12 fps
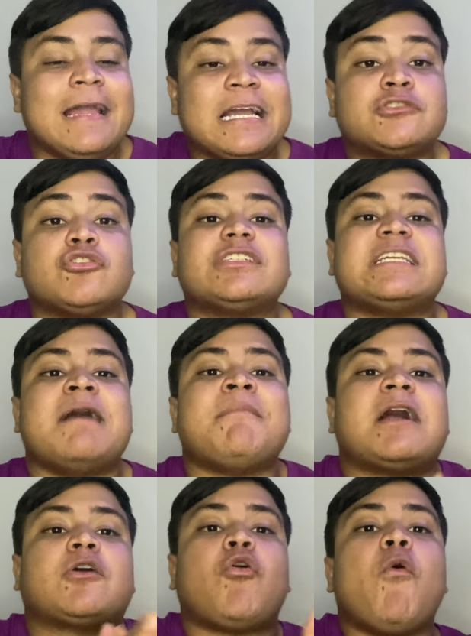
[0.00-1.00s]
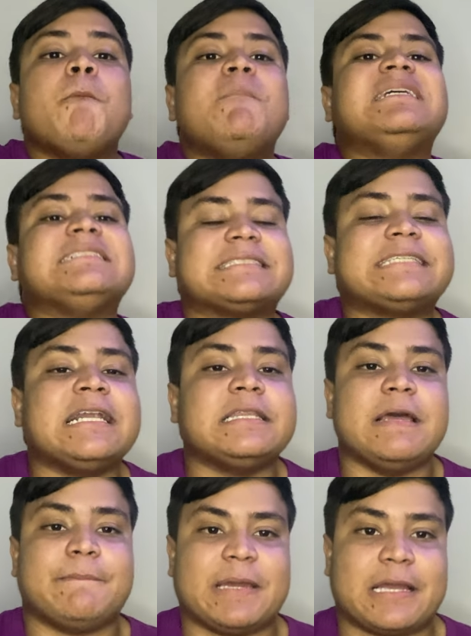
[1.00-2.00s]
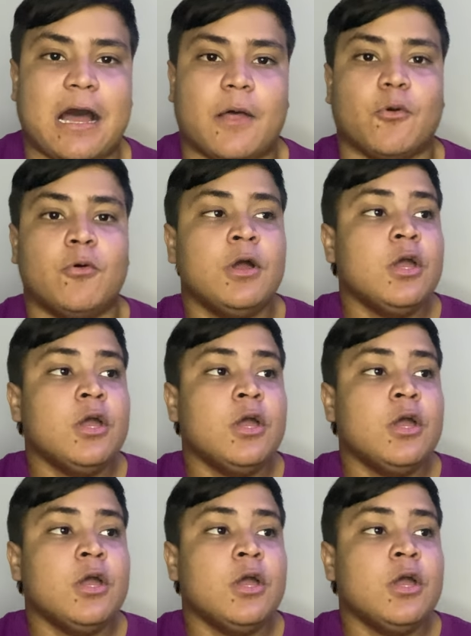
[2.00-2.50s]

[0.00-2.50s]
Eso se llama convencer de pecado.